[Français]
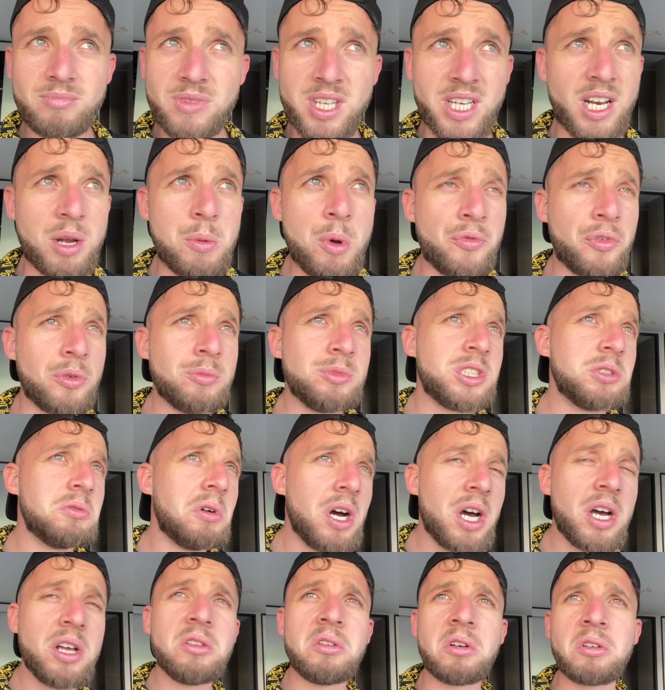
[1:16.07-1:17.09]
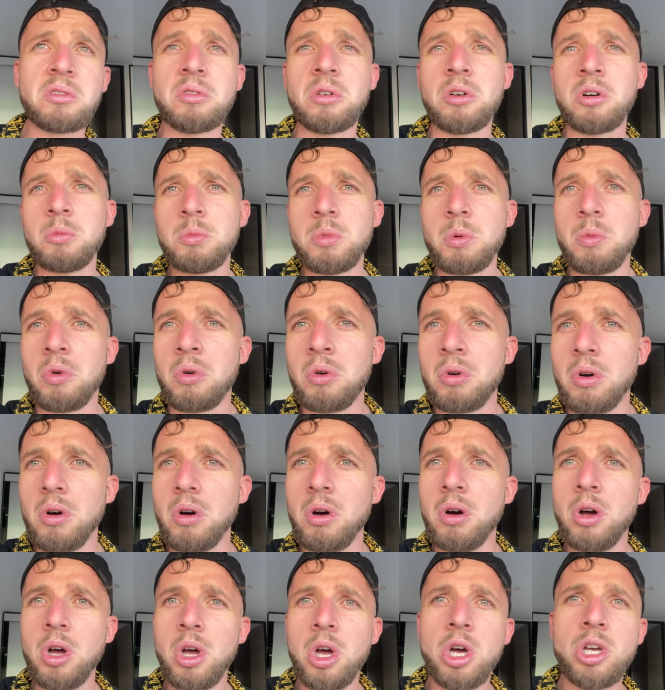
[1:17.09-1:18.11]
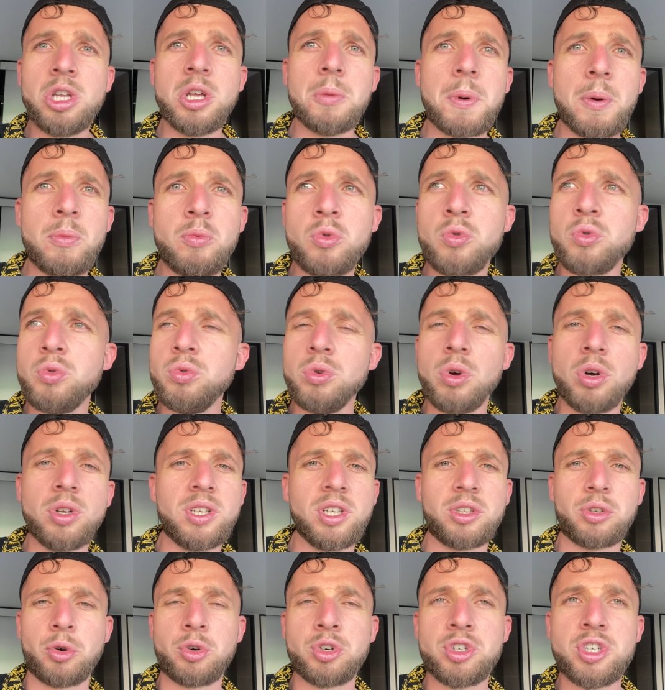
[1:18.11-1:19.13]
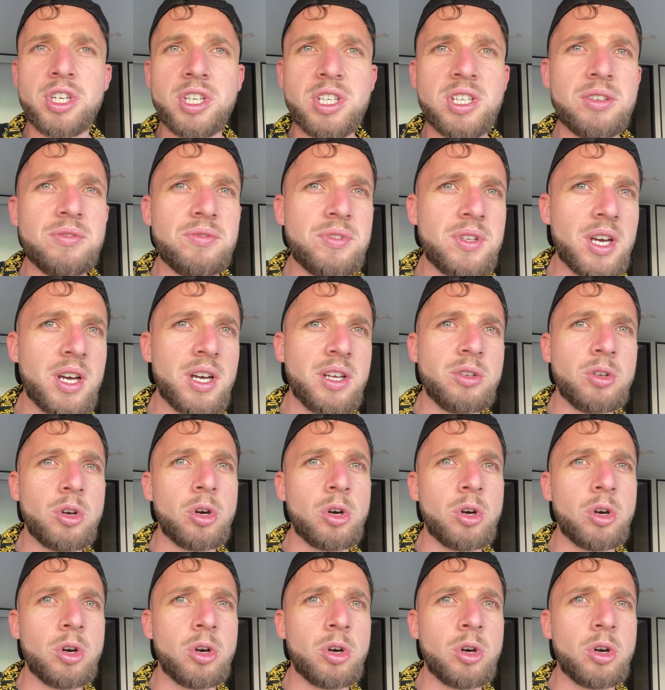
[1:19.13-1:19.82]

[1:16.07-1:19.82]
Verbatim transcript: la meuf, elle me dit, ouais, non, non, mais bon, il n'y a pas beaucoup d'étrangers qui viennent,